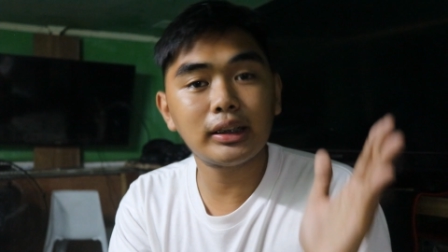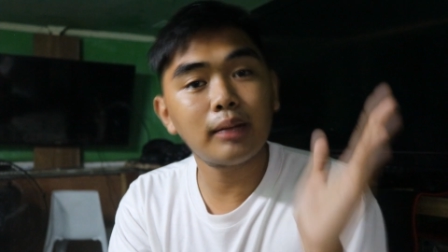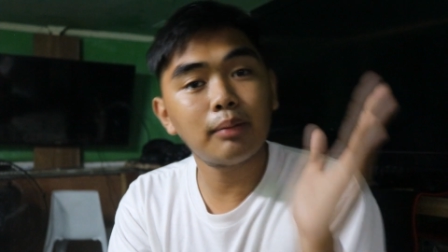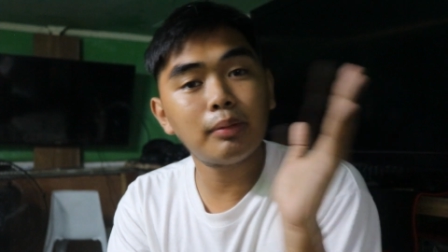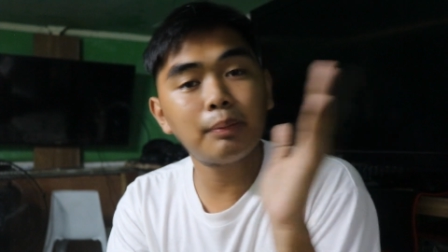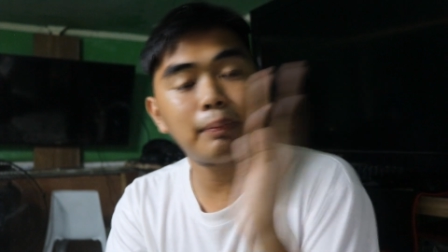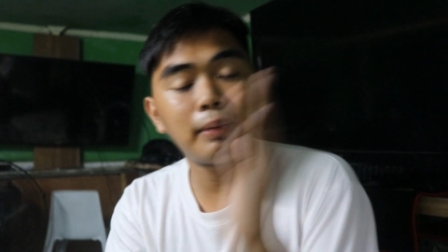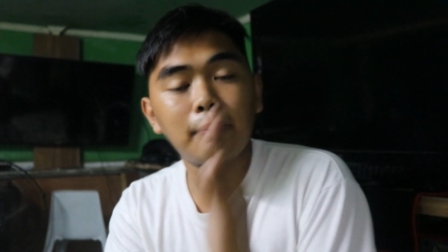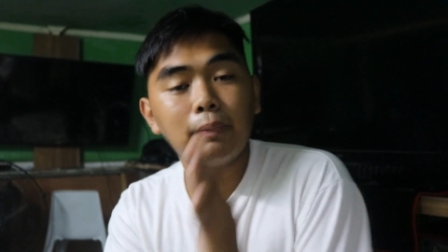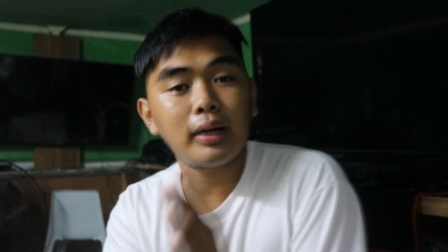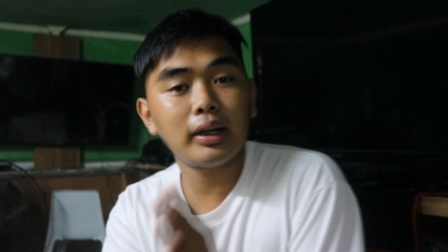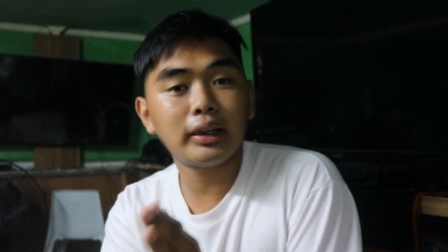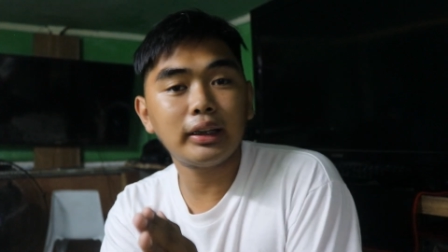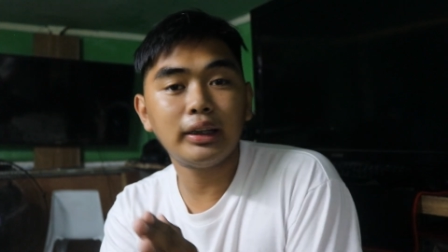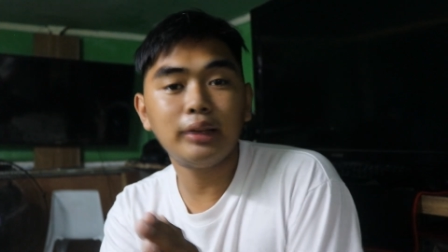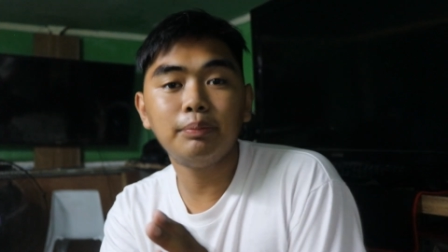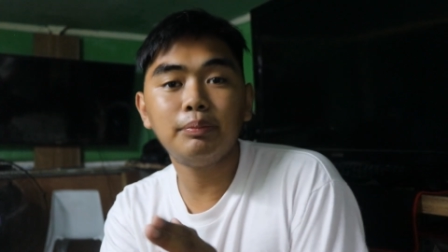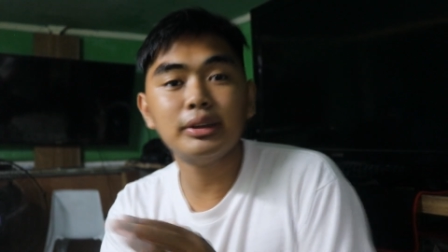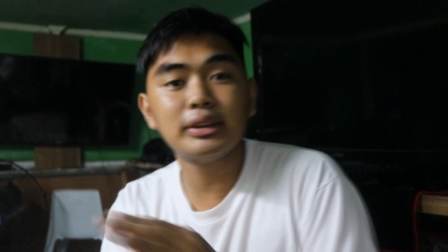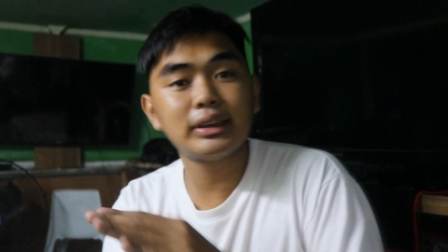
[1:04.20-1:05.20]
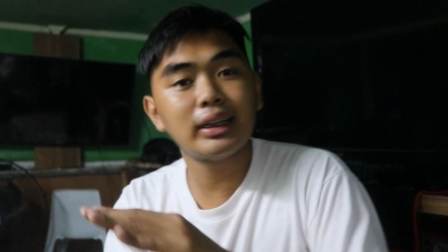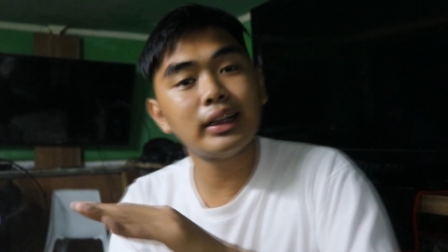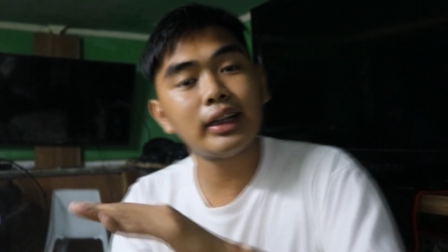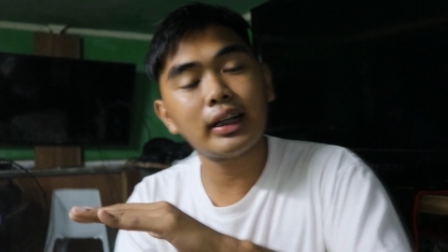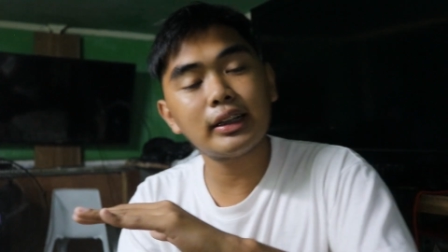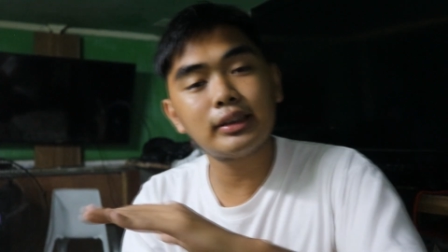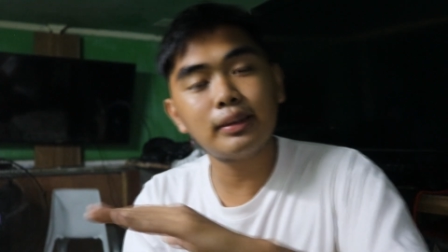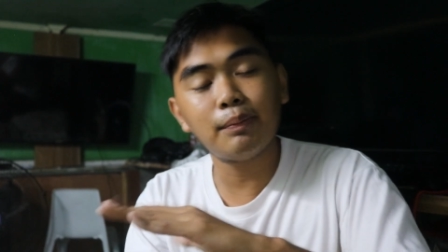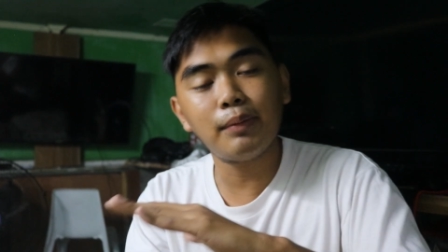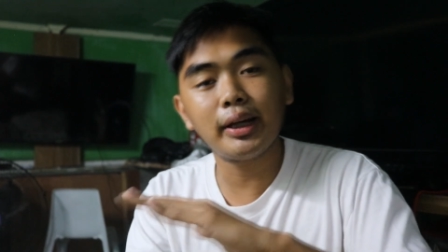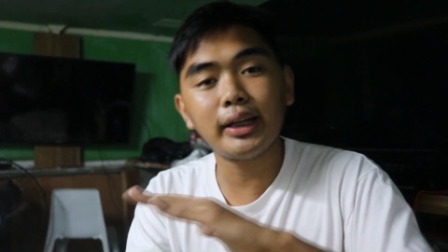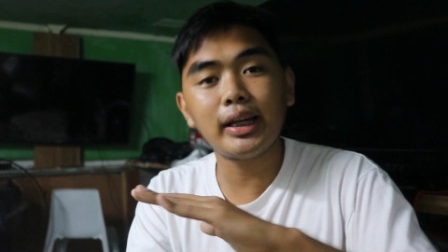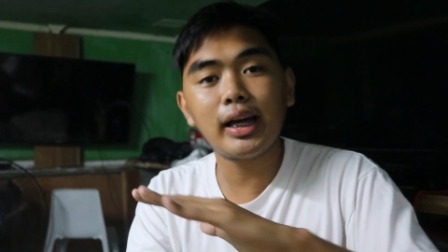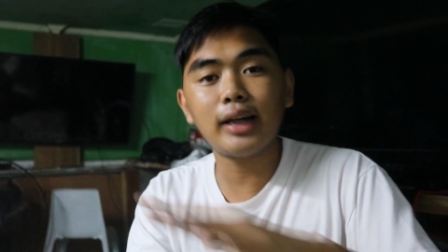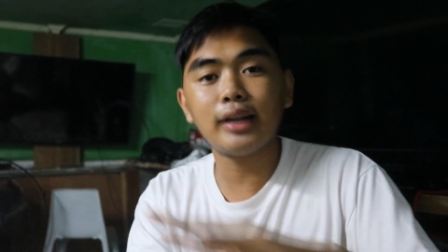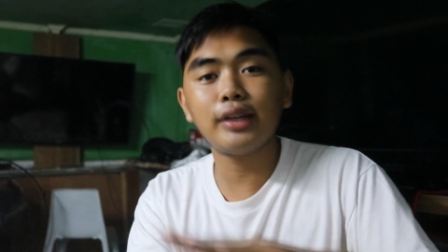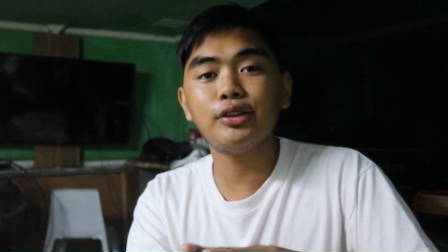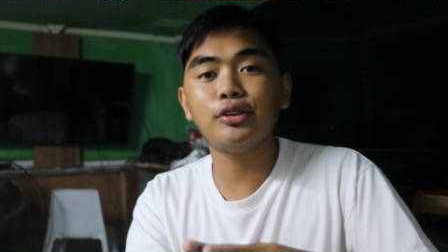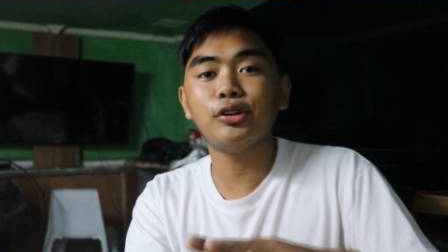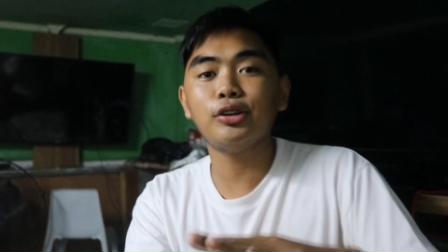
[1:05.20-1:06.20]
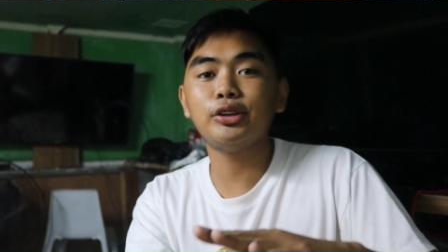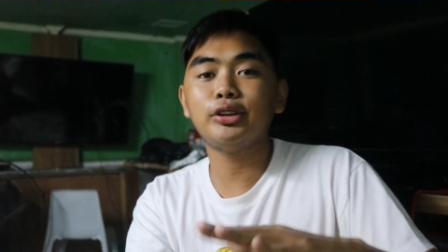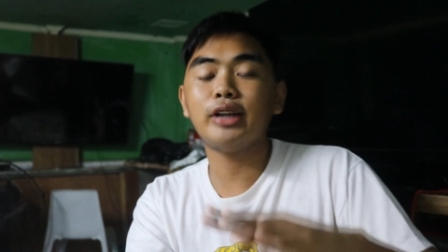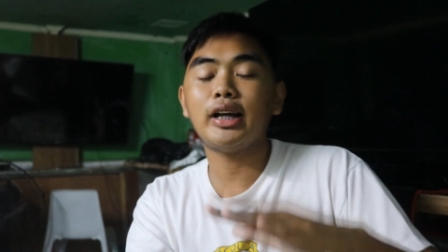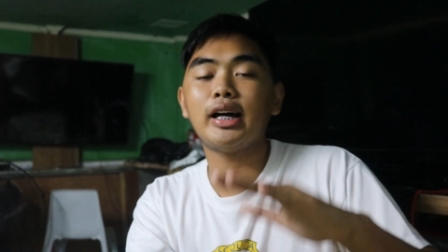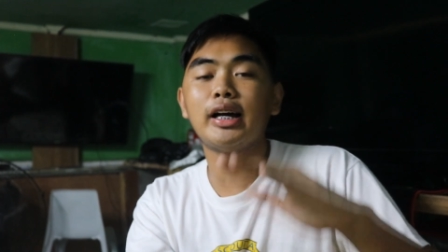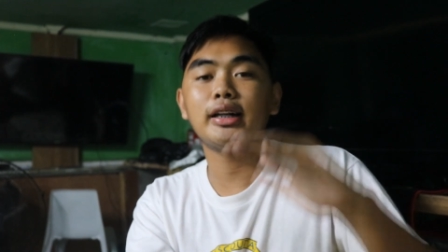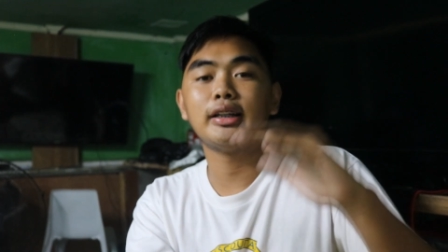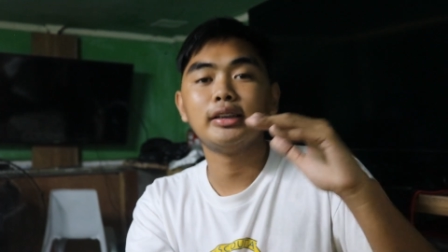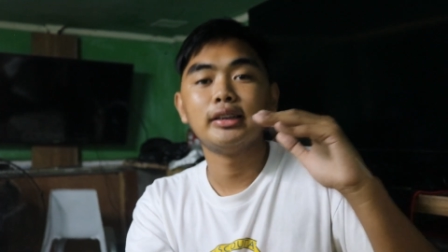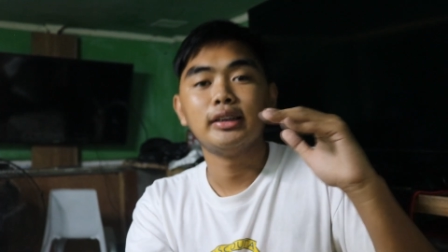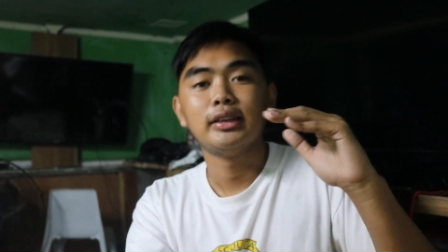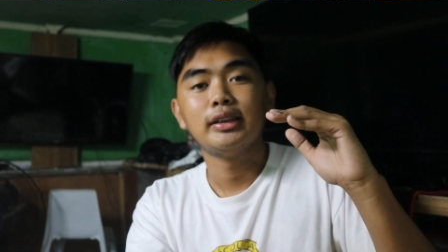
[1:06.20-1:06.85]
tsaka mapamangkin minsan na kasi mangyari yon na